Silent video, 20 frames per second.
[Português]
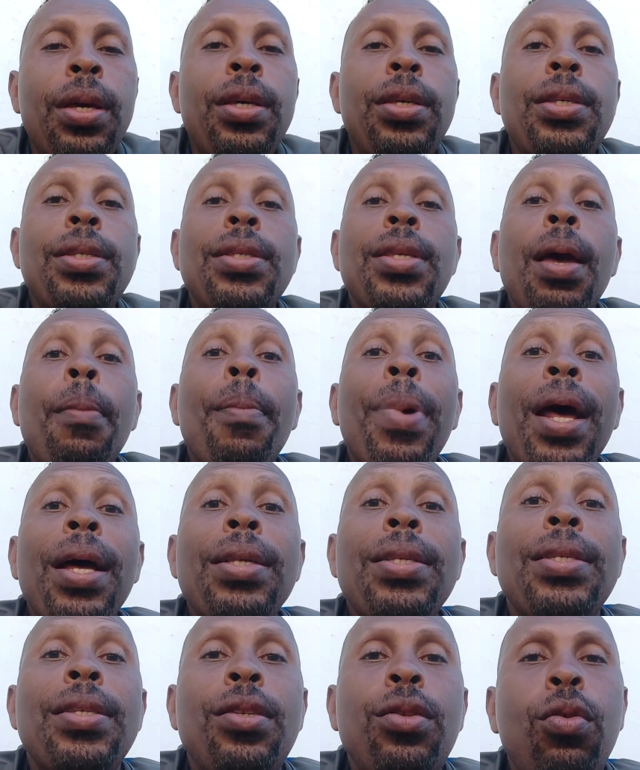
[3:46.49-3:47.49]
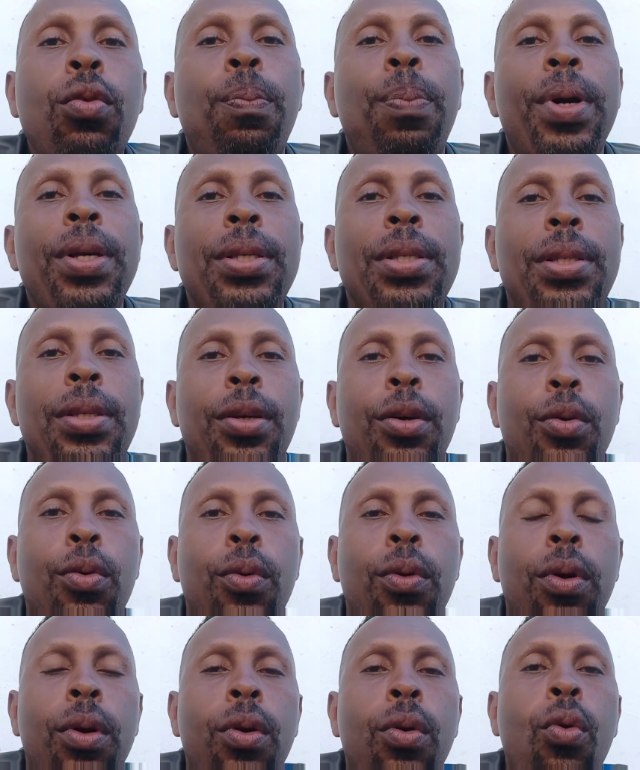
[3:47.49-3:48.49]
Isso é Brasil,
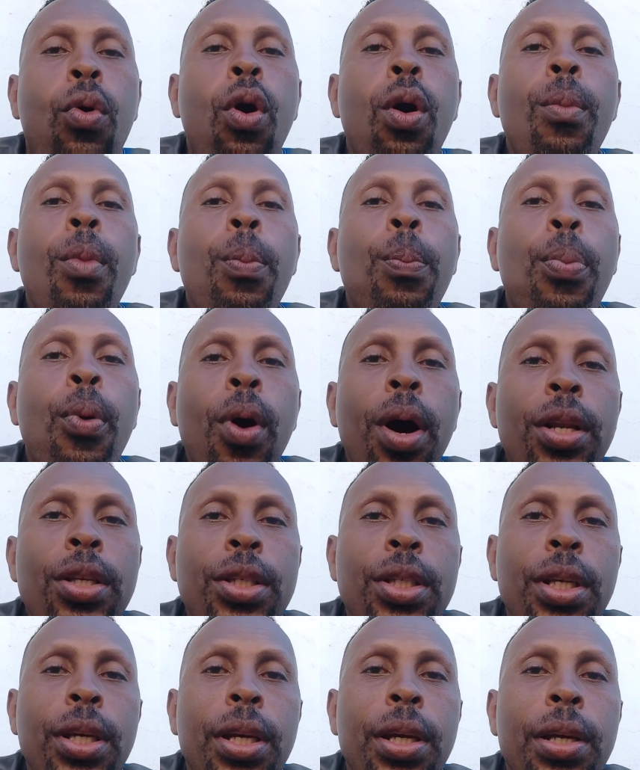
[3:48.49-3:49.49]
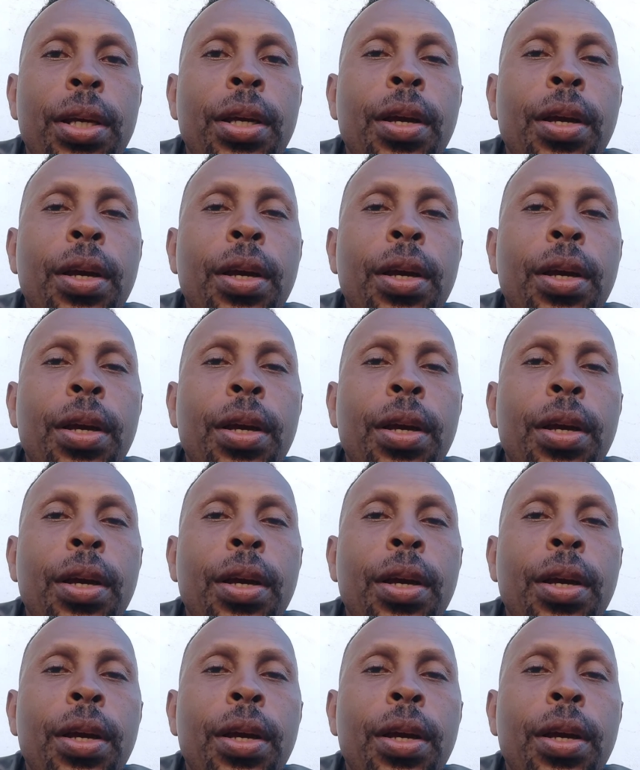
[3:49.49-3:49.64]
parceiro. Como pode?